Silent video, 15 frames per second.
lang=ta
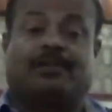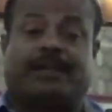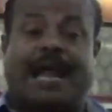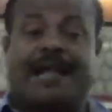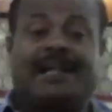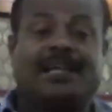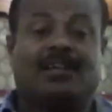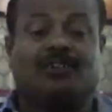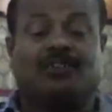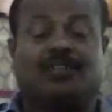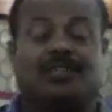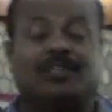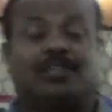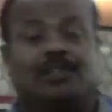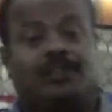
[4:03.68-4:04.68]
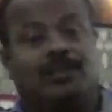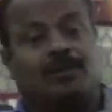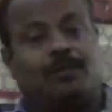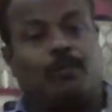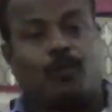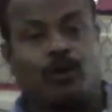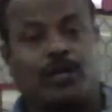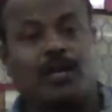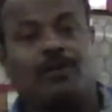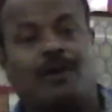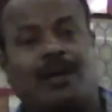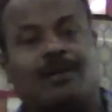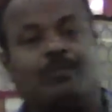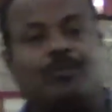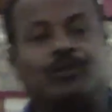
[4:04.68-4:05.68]
கேண்டீனில் வந்து பொருட்கள்
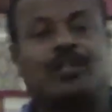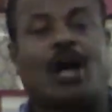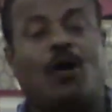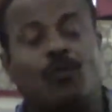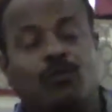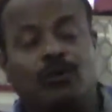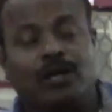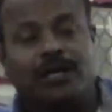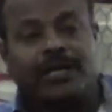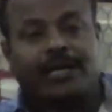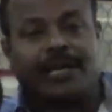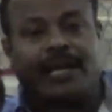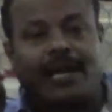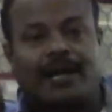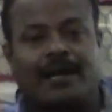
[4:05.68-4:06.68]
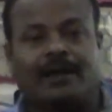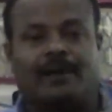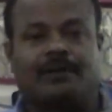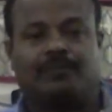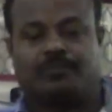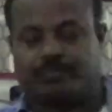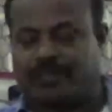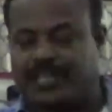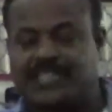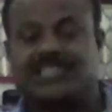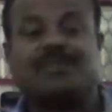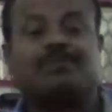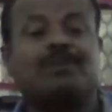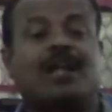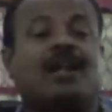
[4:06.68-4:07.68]
வாங்கும்போது அவங்களுக்கு
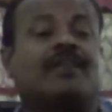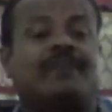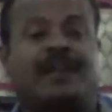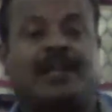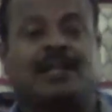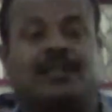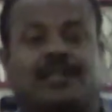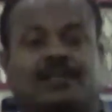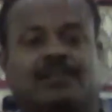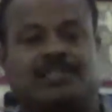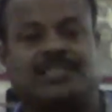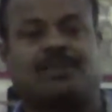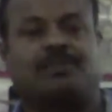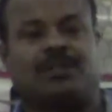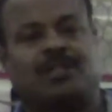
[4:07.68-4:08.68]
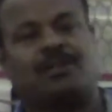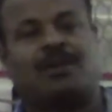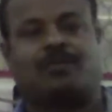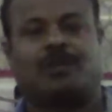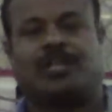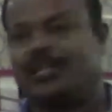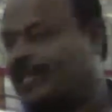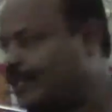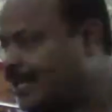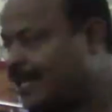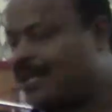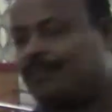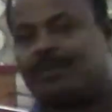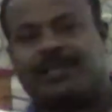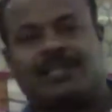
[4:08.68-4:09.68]
ரீசனபிளான விலையில் நீங்கள் வச்சா மட்டும்தான் வாங்க முடியும் இந்த
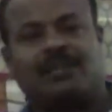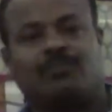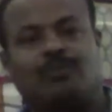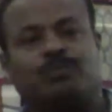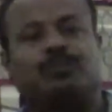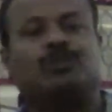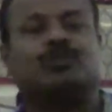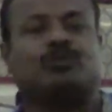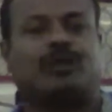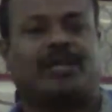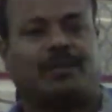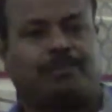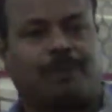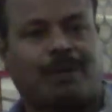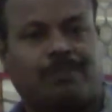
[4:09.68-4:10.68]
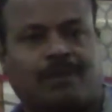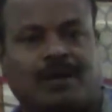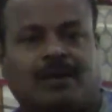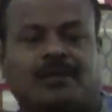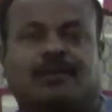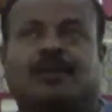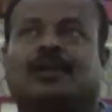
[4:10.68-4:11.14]
தேட்டரில் பார்த்தீங்கன்னா முப்பது ரூபாய்க்கு பாப்கார்ன்